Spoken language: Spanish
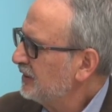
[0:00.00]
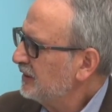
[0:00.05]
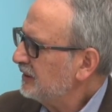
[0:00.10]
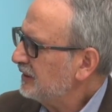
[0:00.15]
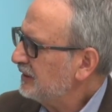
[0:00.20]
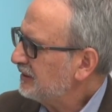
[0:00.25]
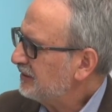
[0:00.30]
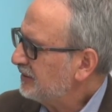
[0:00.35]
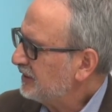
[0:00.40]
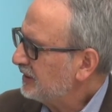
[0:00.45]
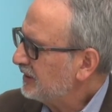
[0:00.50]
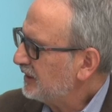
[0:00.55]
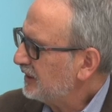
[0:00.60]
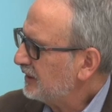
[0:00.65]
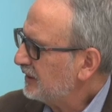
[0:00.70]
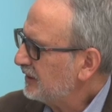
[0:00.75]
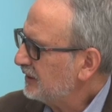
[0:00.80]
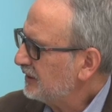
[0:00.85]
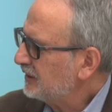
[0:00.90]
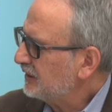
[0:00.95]
que se dan
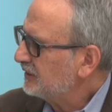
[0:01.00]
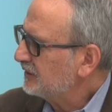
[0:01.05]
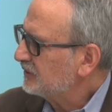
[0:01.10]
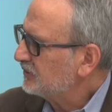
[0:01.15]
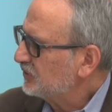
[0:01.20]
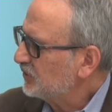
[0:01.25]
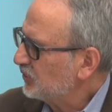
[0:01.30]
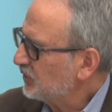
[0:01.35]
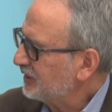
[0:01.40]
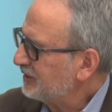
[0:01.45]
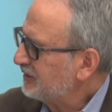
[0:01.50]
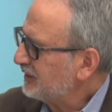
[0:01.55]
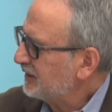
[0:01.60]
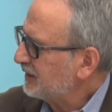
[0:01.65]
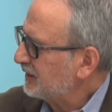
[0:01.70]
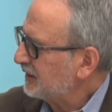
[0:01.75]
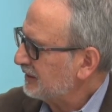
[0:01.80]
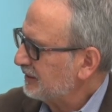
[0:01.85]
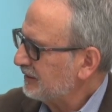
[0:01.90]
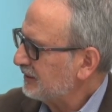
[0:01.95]
en todas
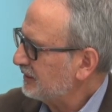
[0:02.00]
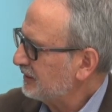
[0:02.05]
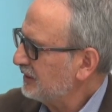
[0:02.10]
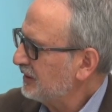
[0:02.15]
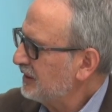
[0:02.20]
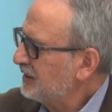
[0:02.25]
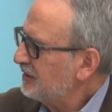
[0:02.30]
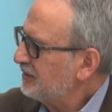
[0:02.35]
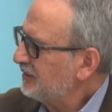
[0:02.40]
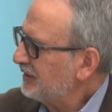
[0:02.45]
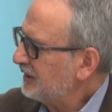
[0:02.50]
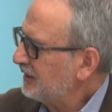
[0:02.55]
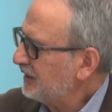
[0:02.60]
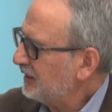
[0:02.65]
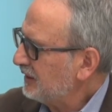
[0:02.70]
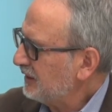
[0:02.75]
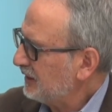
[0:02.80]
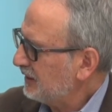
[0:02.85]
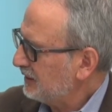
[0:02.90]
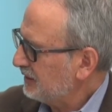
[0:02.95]
estas
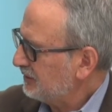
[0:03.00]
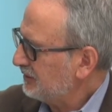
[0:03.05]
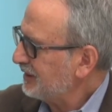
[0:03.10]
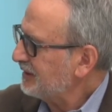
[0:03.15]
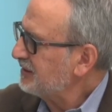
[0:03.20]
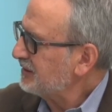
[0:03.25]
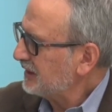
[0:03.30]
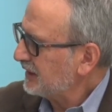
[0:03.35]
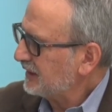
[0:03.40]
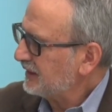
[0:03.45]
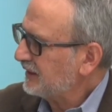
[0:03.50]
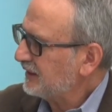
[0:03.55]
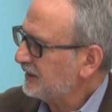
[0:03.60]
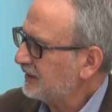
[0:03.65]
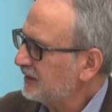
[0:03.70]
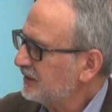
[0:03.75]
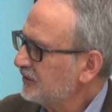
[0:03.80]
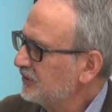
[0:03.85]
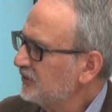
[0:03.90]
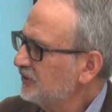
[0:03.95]
eh, seis,
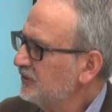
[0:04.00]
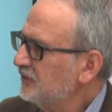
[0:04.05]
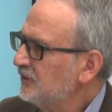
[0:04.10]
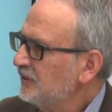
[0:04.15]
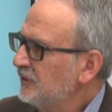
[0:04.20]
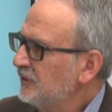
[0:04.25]
décadas ¿no?